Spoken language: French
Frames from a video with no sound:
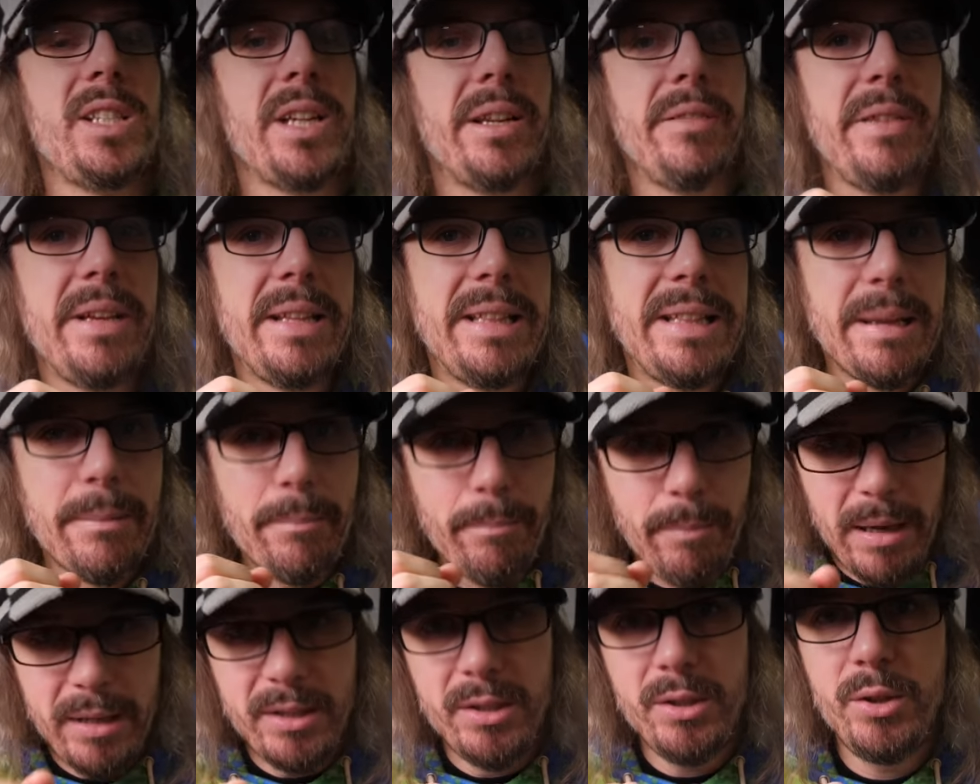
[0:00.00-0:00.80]
j'avais été
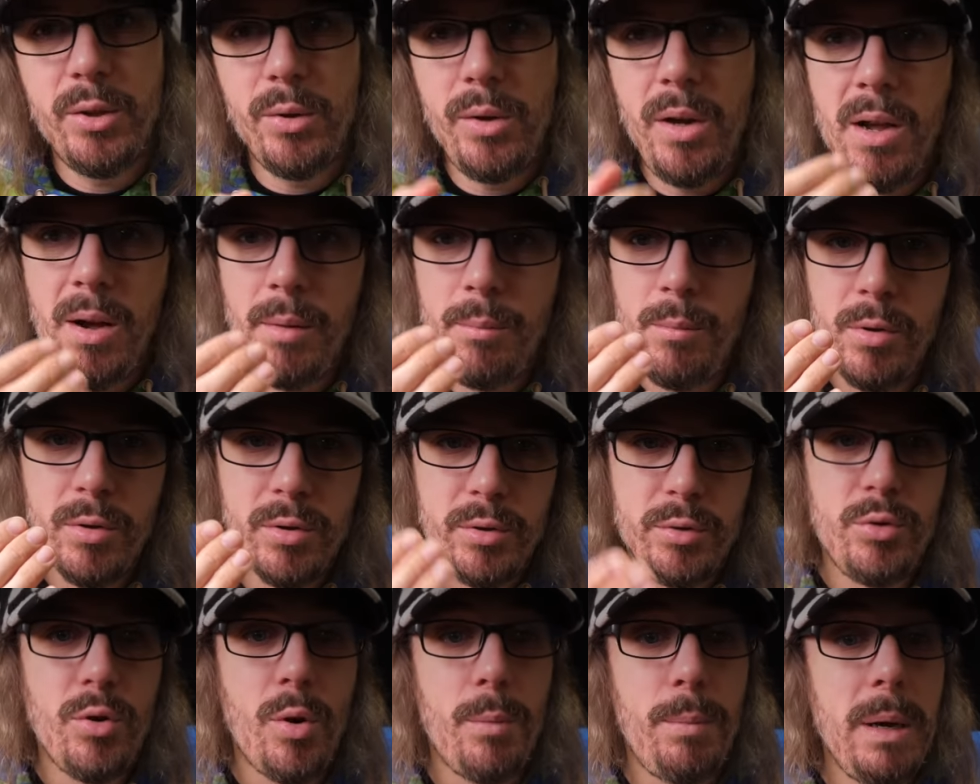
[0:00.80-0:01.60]
particulièrement
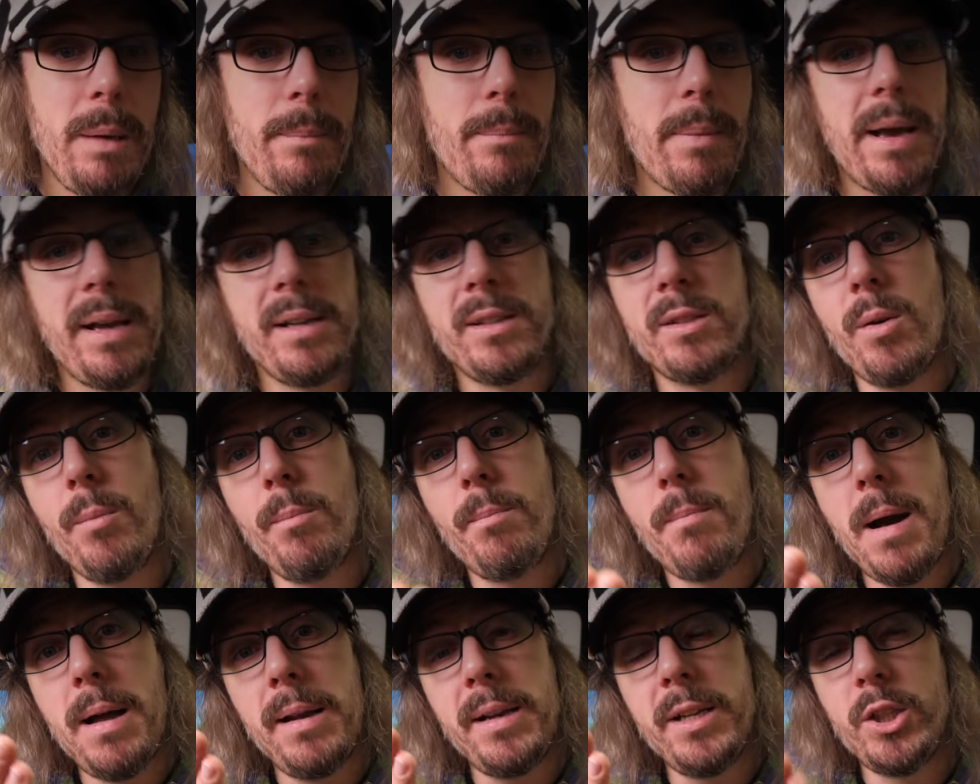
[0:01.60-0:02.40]
surpris par
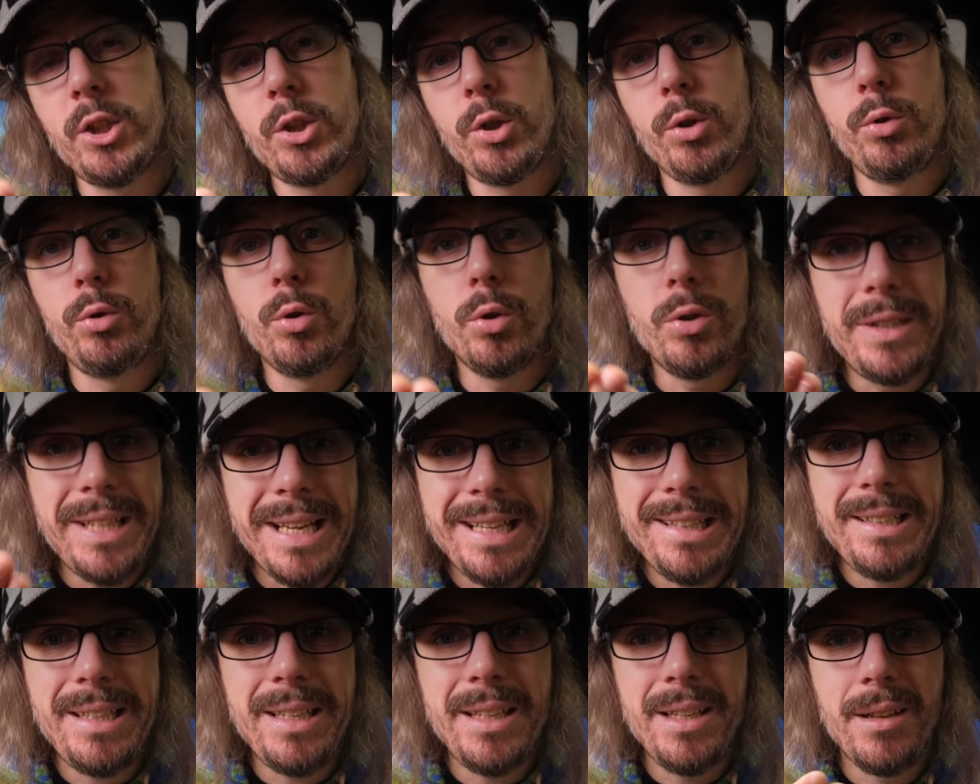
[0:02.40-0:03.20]
exemple par les jeux de
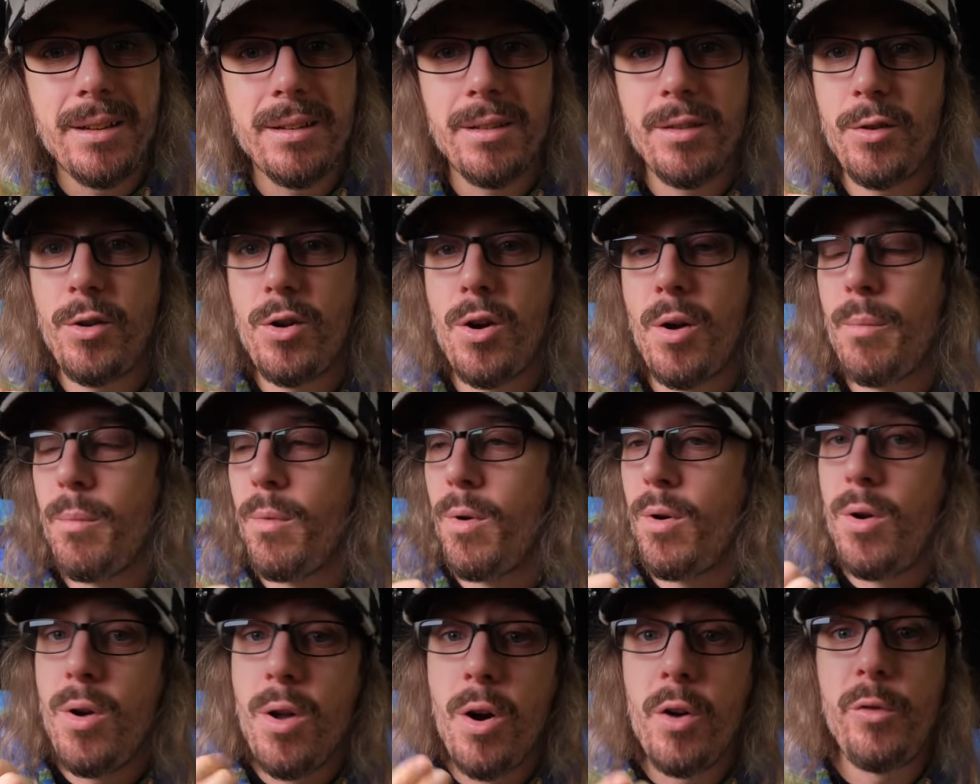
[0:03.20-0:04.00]
dating comme
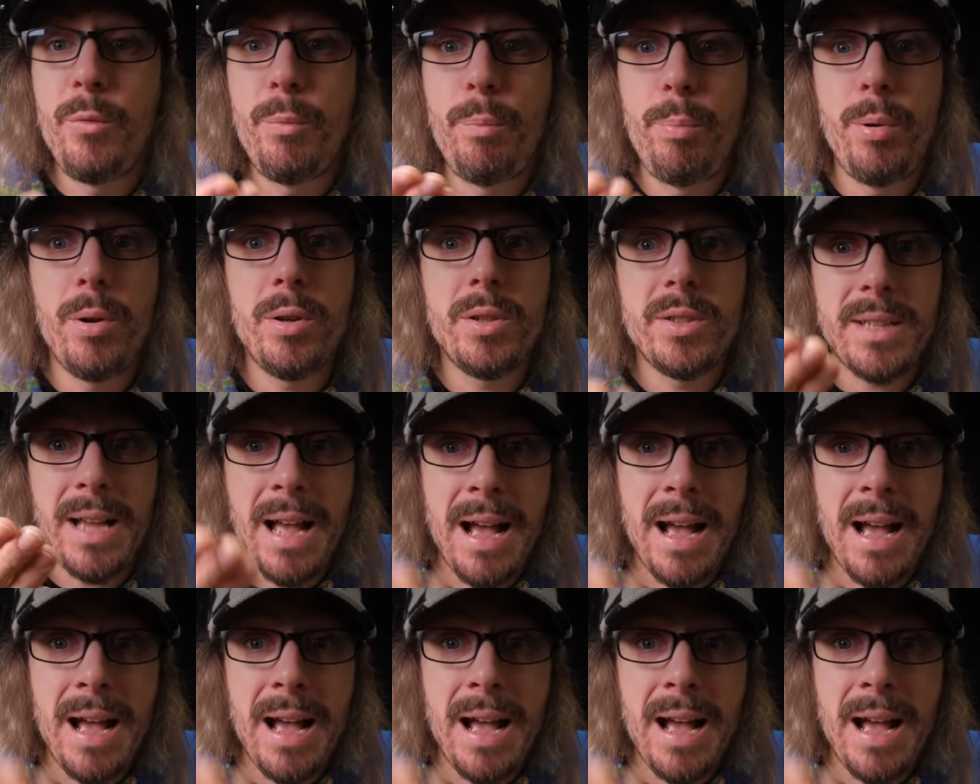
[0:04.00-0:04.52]
Love Plus